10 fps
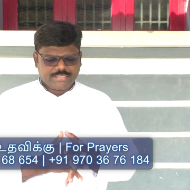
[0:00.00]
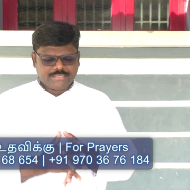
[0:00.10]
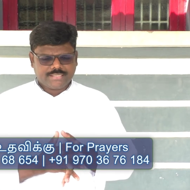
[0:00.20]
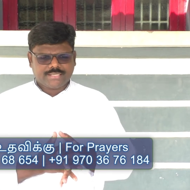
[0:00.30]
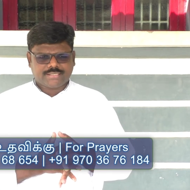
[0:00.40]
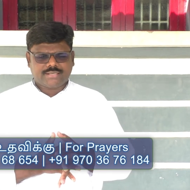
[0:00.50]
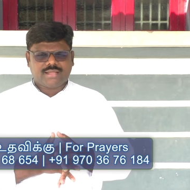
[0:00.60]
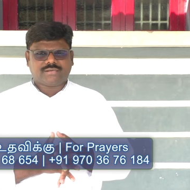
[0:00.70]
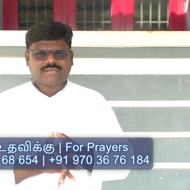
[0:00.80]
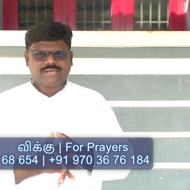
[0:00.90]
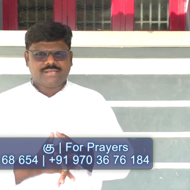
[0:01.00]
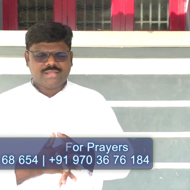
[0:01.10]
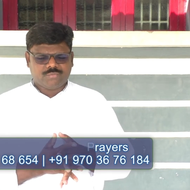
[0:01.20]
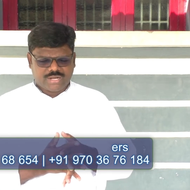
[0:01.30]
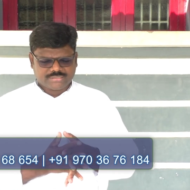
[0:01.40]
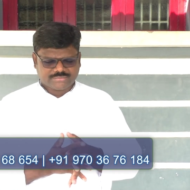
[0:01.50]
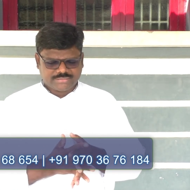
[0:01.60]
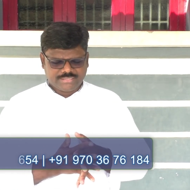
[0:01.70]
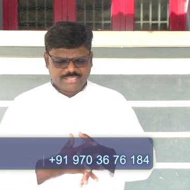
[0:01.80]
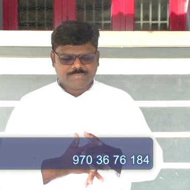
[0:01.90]
இந்த நாட்களிலே
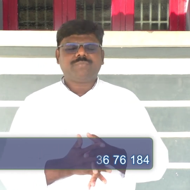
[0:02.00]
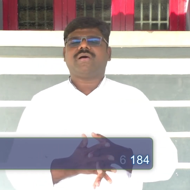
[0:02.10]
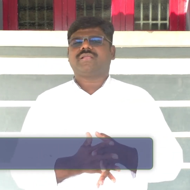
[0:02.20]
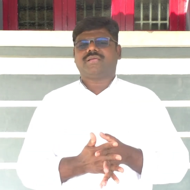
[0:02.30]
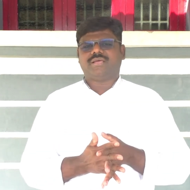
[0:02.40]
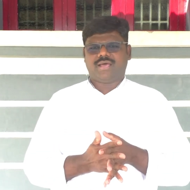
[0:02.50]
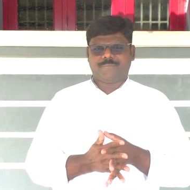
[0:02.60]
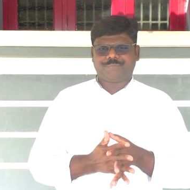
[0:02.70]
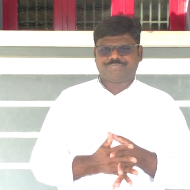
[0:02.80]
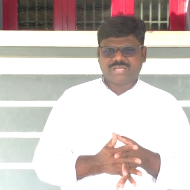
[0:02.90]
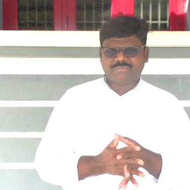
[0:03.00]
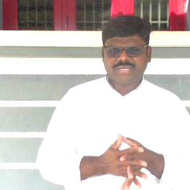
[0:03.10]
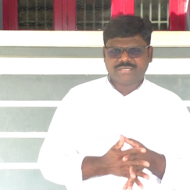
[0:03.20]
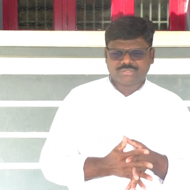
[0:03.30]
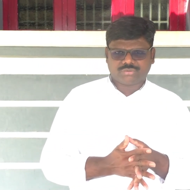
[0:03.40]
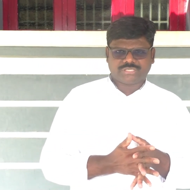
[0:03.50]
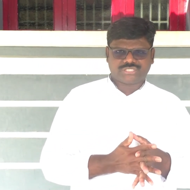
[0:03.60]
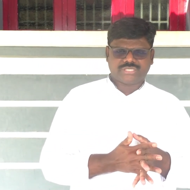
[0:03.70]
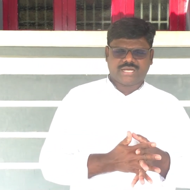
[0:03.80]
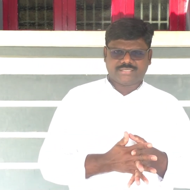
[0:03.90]
வார்த்தைகளை பார்க்கலாம் அமேன்
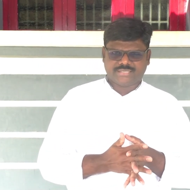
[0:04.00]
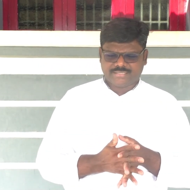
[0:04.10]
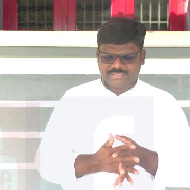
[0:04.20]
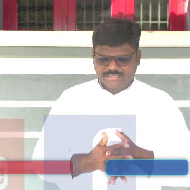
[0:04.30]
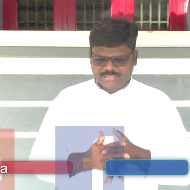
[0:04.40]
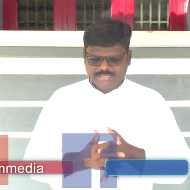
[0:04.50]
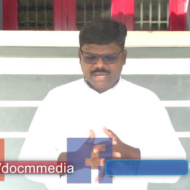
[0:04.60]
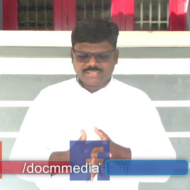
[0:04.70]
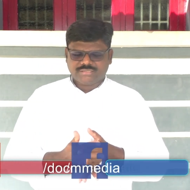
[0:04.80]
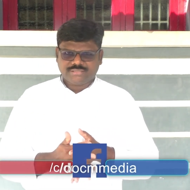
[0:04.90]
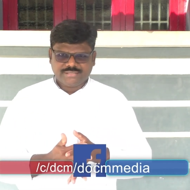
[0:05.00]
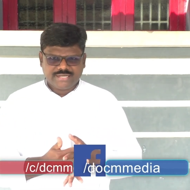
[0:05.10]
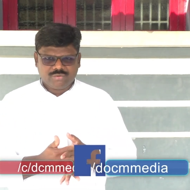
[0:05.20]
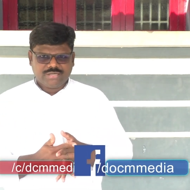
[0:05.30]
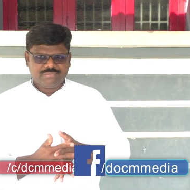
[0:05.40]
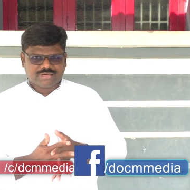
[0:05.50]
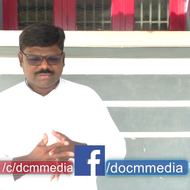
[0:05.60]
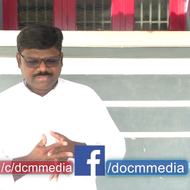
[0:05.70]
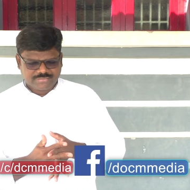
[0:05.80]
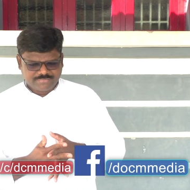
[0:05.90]
தொடர்ச்சியான தியானத்துக்கு நேர
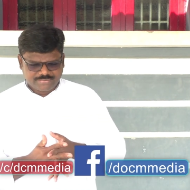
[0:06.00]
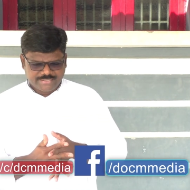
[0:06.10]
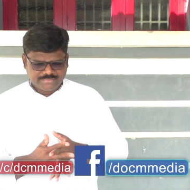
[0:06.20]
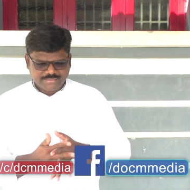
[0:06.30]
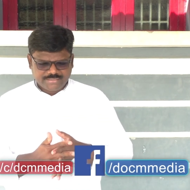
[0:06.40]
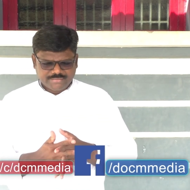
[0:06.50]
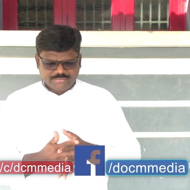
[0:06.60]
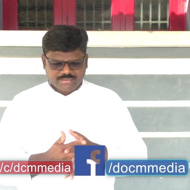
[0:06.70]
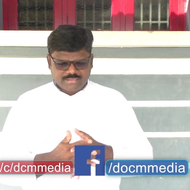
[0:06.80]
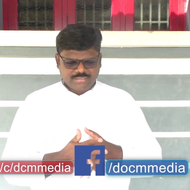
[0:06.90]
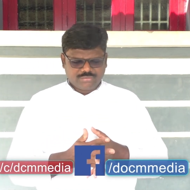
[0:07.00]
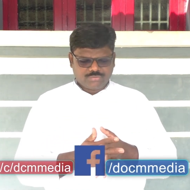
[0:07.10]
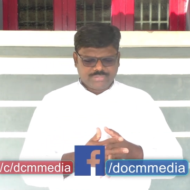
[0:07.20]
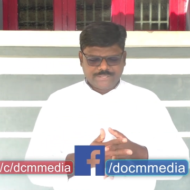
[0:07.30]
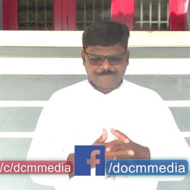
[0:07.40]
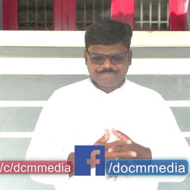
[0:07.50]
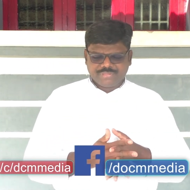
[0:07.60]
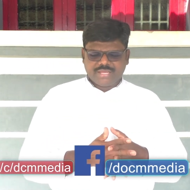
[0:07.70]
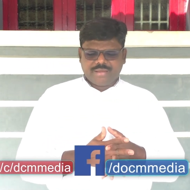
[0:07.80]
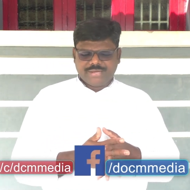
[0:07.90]
வரவேற்கிறேன் இந்த நாளிலும் கூட
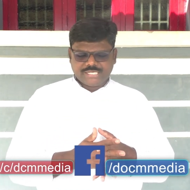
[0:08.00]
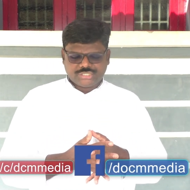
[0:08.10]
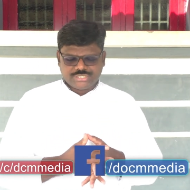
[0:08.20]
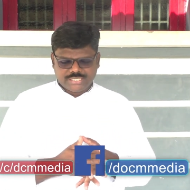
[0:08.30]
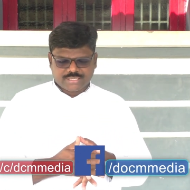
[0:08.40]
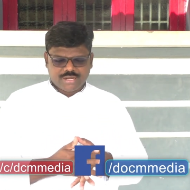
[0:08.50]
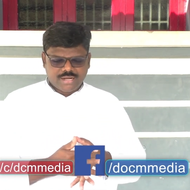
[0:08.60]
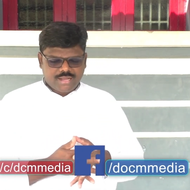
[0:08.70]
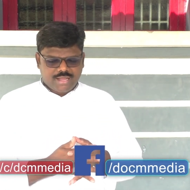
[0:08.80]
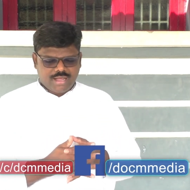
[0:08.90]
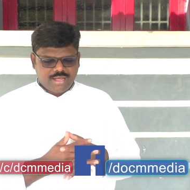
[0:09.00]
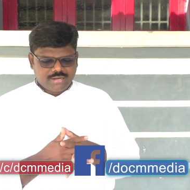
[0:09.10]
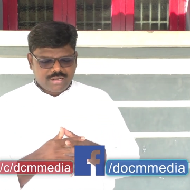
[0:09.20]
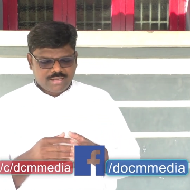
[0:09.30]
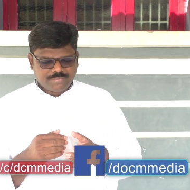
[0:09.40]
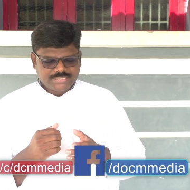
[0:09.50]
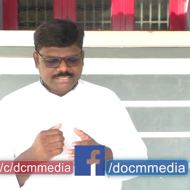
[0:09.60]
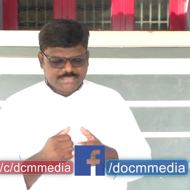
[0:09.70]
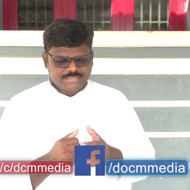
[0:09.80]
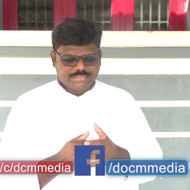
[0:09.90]
எபேசியர்
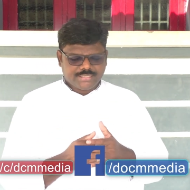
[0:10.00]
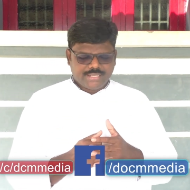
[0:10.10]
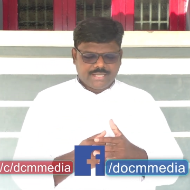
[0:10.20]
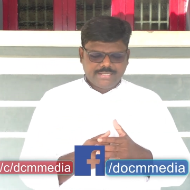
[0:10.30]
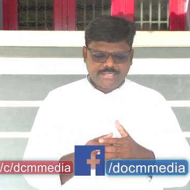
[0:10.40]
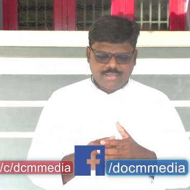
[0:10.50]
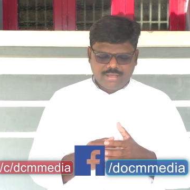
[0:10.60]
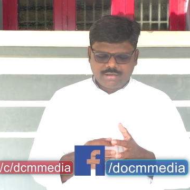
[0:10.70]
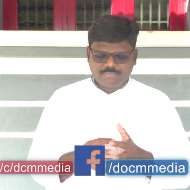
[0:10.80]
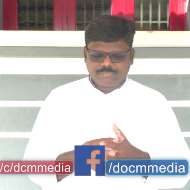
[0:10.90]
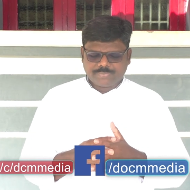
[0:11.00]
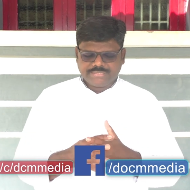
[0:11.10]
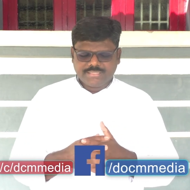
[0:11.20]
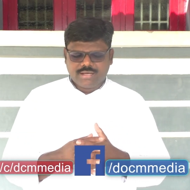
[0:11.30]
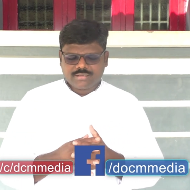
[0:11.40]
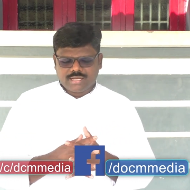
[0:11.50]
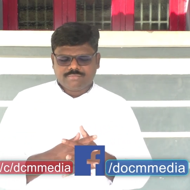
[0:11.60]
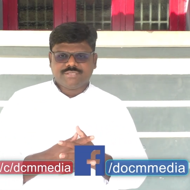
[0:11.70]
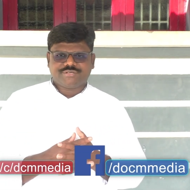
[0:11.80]
ஆறாவது அதிகாரம் பதினாறாவது